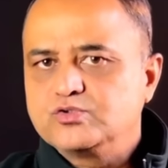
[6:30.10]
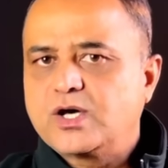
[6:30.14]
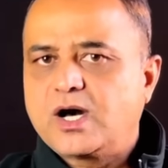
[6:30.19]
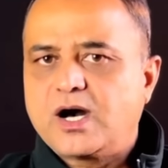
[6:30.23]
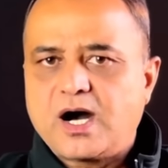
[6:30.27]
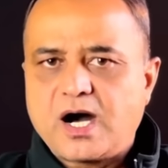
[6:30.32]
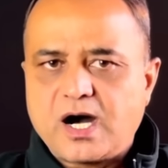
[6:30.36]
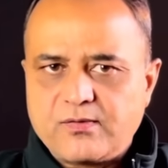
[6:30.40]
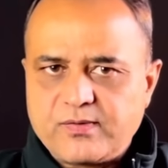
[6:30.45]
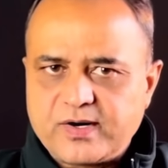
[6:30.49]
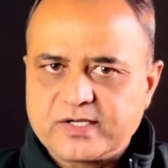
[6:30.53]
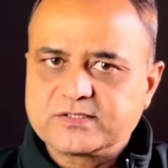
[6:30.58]
द
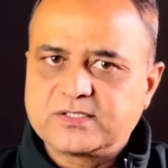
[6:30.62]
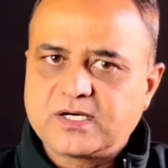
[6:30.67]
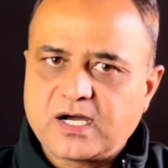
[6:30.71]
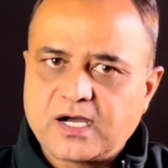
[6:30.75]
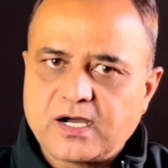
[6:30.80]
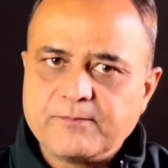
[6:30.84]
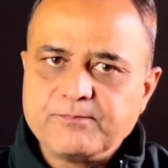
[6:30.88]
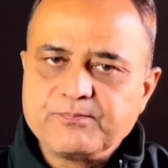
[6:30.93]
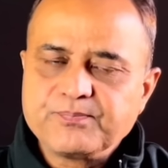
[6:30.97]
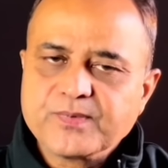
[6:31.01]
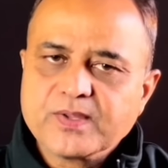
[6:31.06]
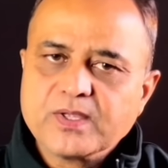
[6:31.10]
आवा
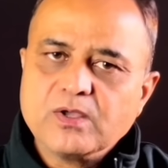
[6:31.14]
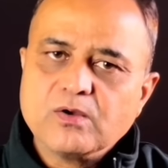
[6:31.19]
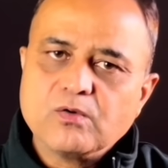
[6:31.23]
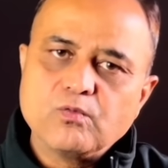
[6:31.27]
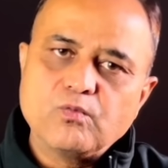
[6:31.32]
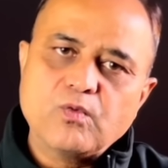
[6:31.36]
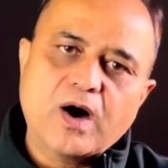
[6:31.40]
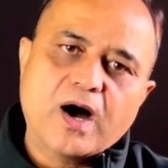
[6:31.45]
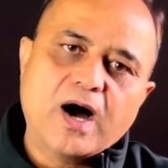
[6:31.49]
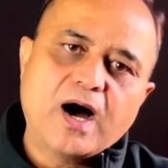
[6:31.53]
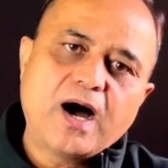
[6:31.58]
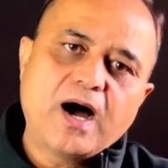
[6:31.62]
था
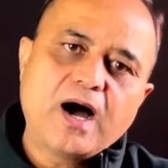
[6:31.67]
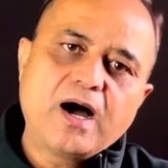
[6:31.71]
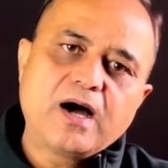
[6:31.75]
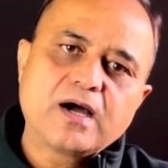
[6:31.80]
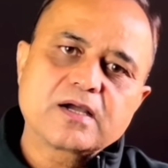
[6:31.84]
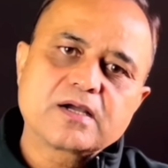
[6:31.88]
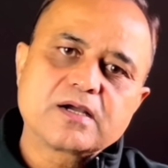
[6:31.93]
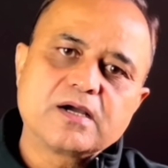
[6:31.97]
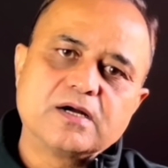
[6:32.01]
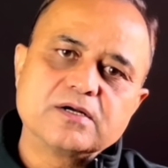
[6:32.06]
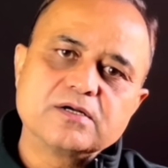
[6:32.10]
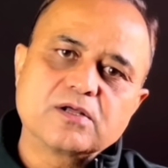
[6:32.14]
वहाँ
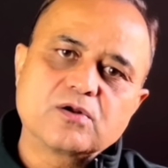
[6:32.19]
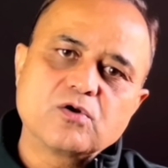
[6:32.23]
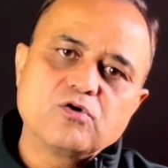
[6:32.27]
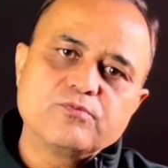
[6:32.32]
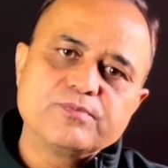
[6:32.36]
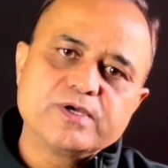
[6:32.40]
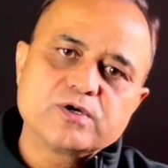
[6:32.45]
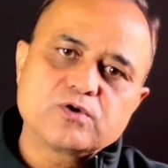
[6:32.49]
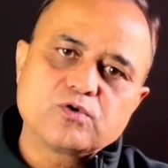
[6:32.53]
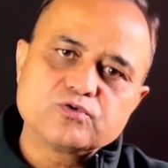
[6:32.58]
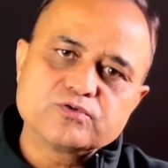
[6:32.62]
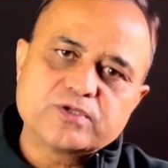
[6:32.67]
खंडहरों
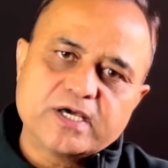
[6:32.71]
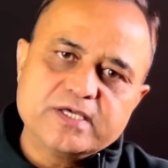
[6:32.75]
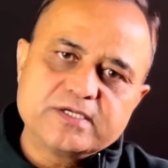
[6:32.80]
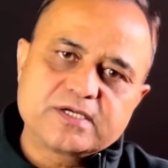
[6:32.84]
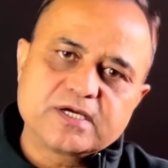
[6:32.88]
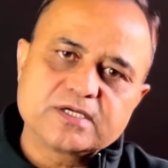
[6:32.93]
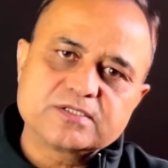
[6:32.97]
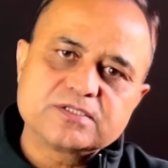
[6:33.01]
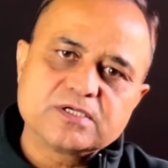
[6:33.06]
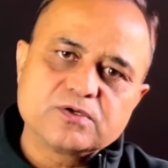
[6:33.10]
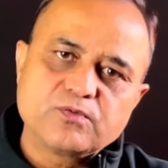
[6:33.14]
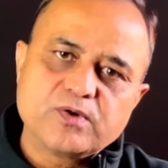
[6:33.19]
में खुदाई
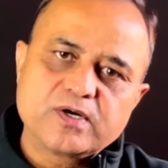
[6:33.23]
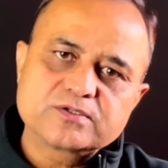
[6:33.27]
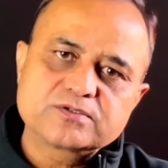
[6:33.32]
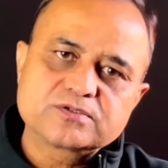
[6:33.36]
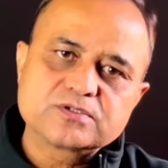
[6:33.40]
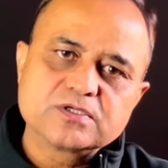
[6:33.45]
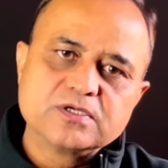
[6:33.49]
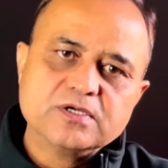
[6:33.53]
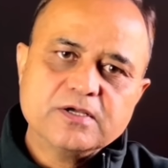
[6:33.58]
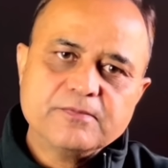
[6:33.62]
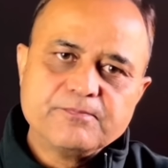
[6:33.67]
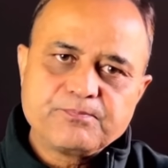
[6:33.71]
करते
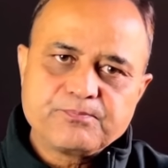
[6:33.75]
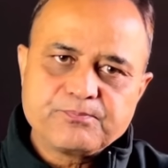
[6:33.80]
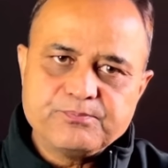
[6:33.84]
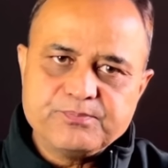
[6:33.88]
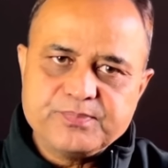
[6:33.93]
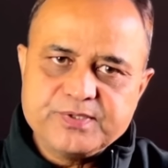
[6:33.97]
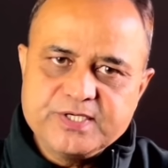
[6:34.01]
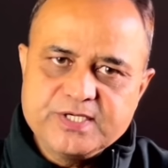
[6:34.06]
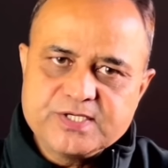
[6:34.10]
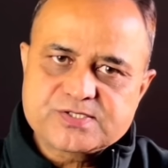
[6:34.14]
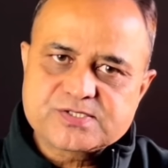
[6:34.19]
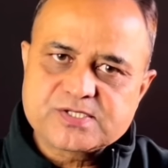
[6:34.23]
वक्त
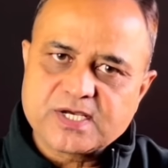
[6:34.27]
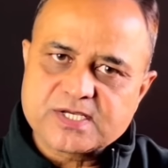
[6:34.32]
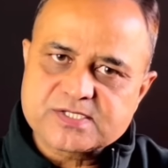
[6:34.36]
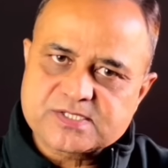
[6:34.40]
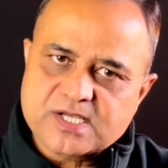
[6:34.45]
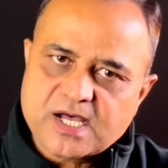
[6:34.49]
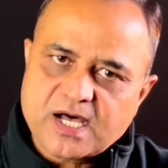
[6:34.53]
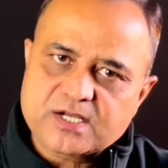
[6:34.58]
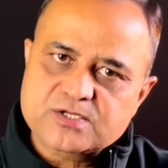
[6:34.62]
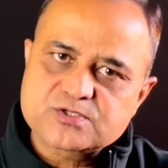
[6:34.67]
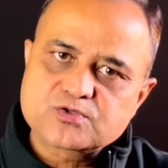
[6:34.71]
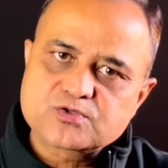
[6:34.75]
बीस हजार